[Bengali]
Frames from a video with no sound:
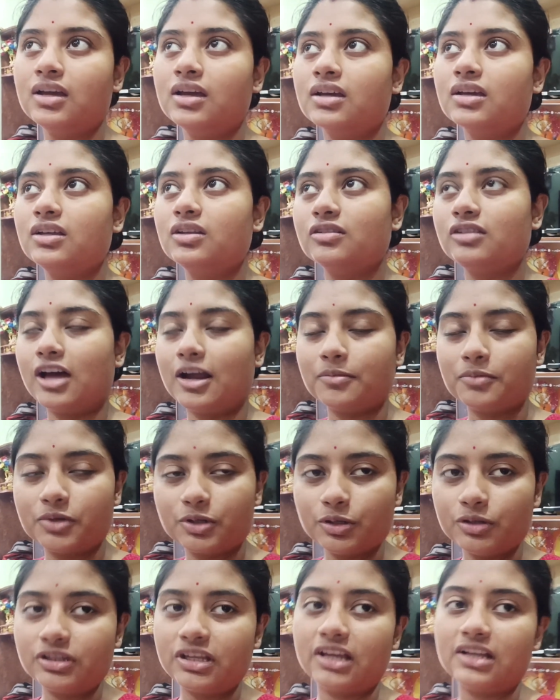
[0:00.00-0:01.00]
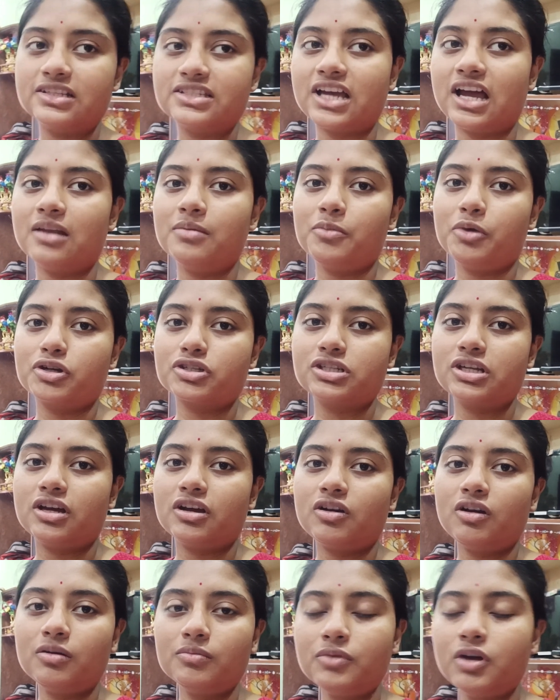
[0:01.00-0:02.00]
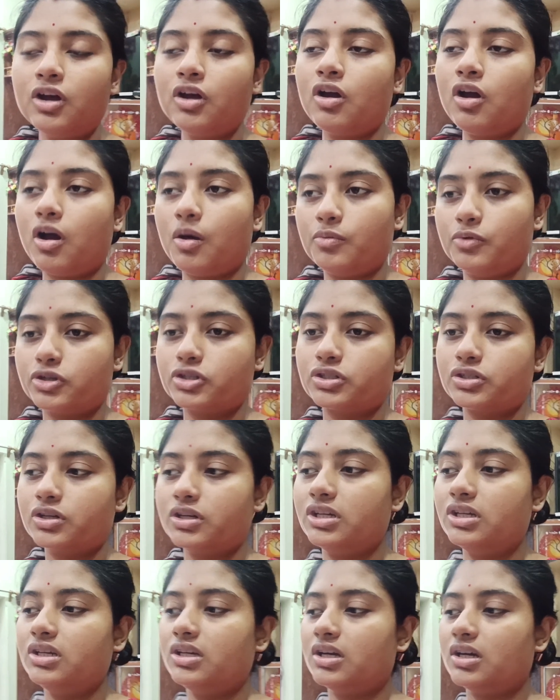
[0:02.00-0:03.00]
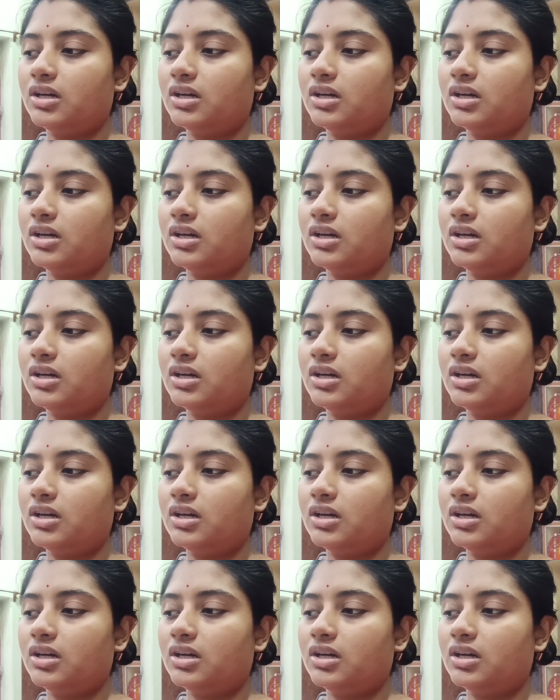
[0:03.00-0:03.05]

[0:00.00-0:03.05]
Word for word: কিন্তু তার মধ্যে তেল ঝাল মশলা কম অবশ্যই